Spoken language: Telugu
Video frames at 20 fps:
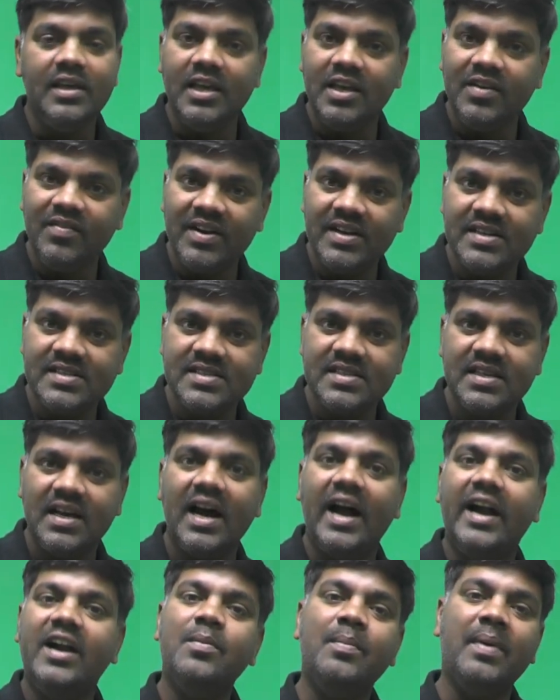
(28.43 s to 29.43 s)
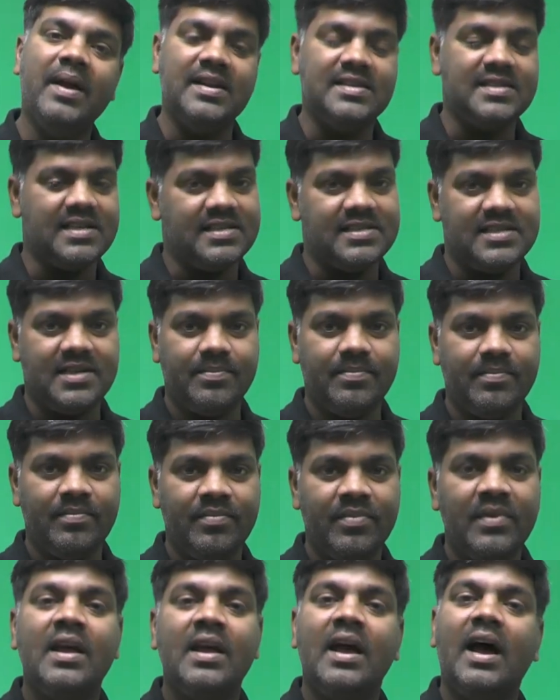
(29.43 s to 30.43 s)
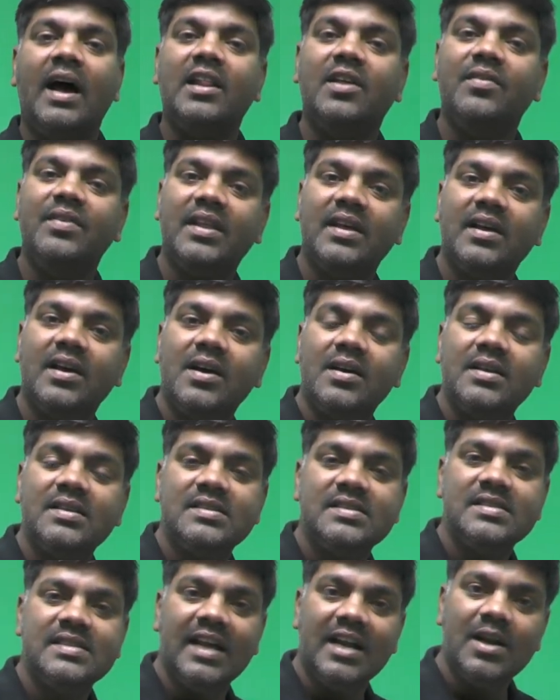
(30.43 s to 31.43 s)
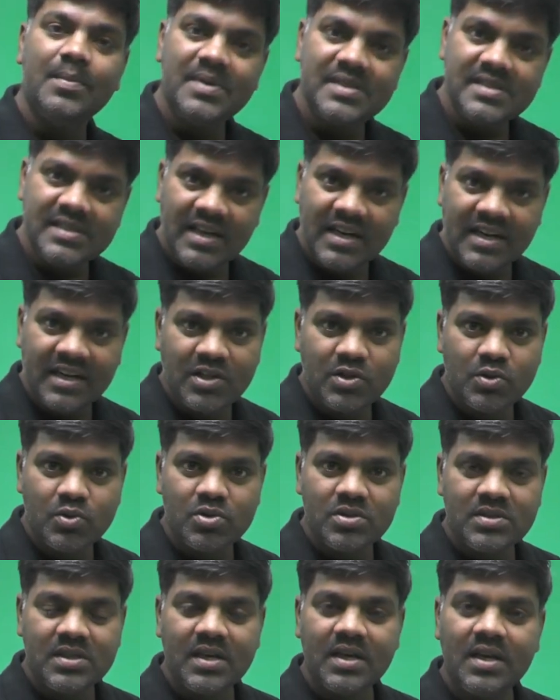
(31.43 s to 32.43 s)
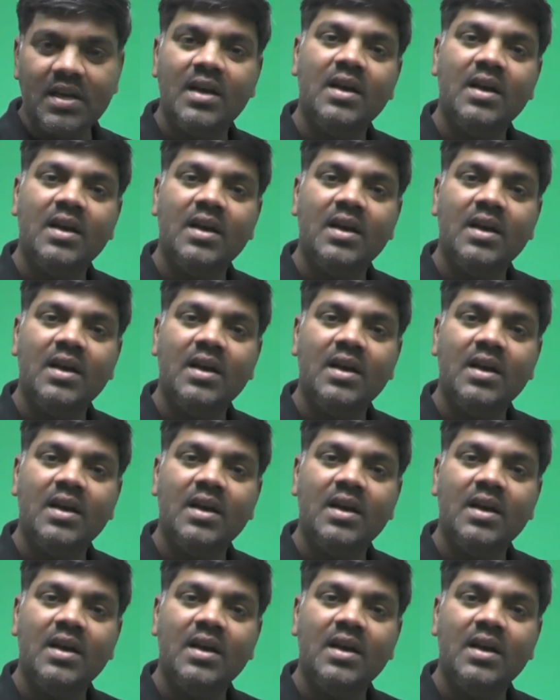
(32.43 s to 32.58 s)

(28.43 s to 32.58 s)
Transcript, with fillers: ఈవెంట్స్ అండ్ మెయిన్స్ ఎగ్జామ్ అదేవిధంగా సిలబస్ కనుక చూస్తే